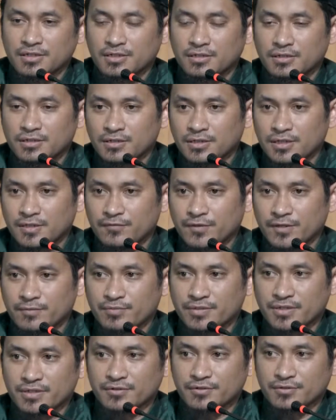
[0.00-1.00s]
khalifah
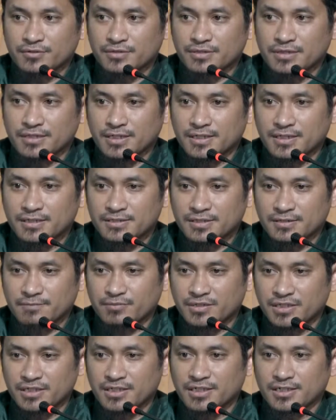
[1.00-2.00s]
berikutnya
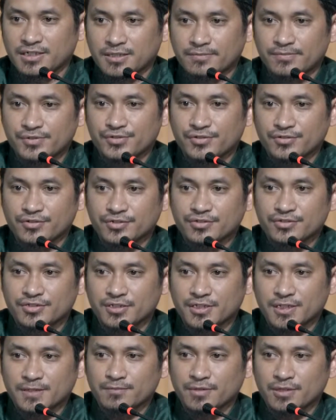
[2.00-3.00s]
meninggal Nabi SAW
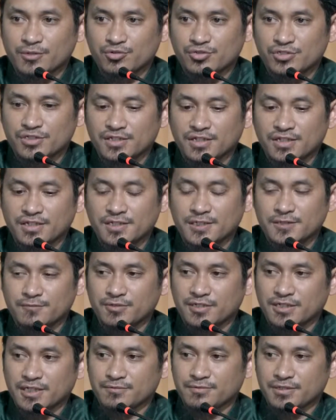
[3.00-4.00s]
harusnya Ali
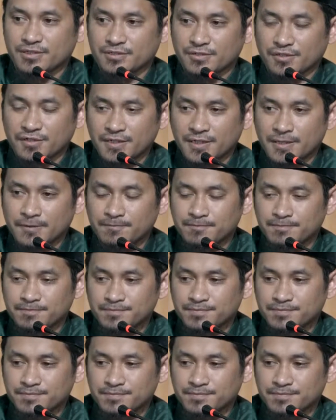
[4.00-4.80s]
bin Abi Thalib.